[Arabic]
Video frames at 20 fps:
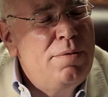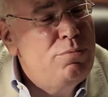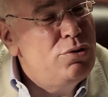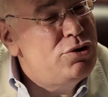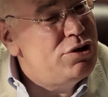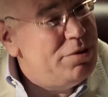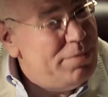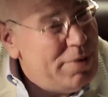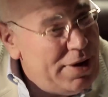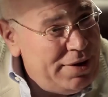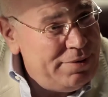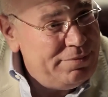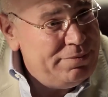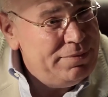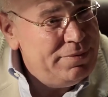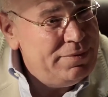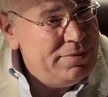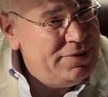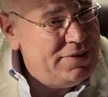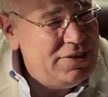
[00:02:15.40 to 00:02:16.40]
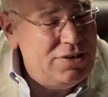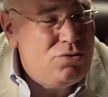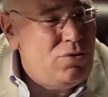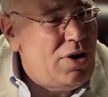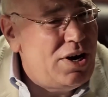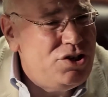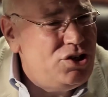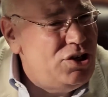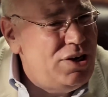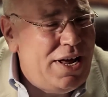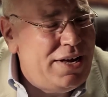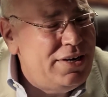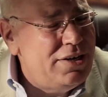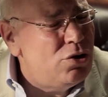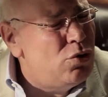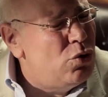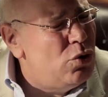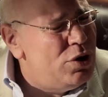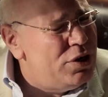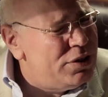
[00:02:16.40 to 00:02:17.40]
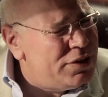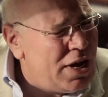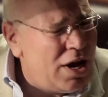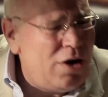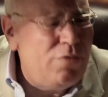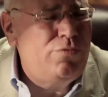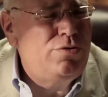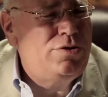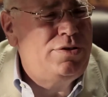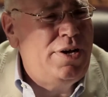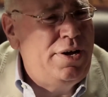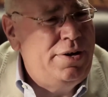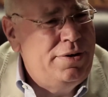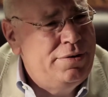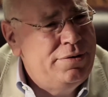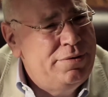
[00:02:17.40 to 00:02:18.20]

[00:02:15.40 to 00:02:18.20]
بصي بقى زيزو هيشيل عنك كل التحفظ ده